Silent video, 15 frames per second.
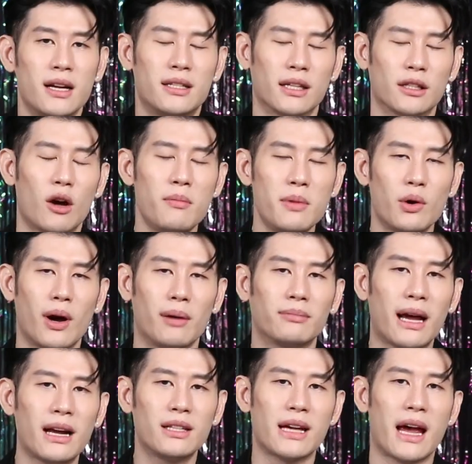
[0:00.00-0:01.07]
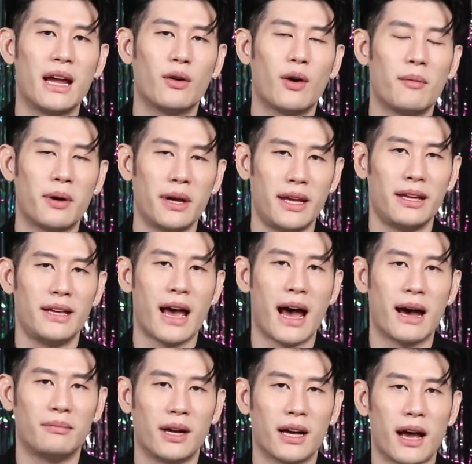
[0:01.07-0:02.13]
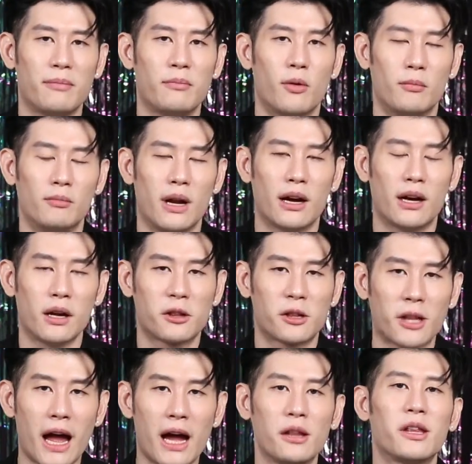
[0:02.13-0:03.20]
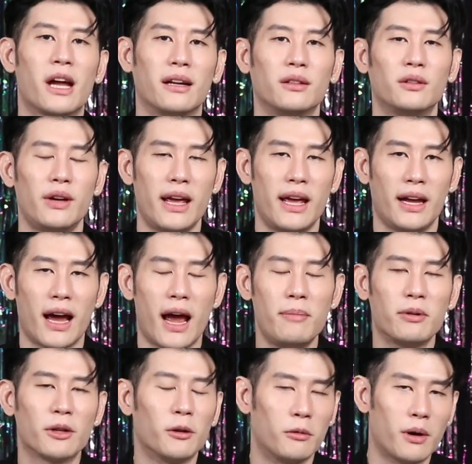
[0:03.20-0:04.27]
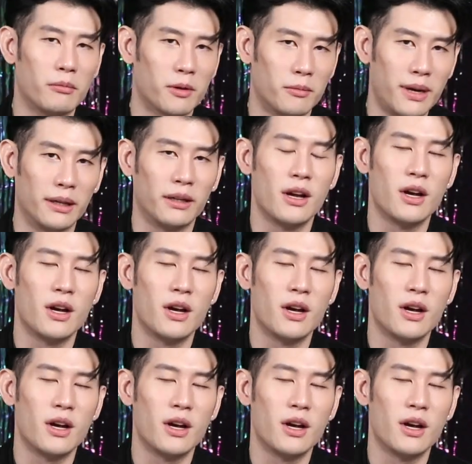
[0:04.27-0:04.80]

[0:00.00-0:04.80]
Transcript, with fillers: จะต้องมีความตั้งใจความพยายามนะครับผมแล้วก็สร้างสรรค์ตัวเองให้ประสบความสำเร็จ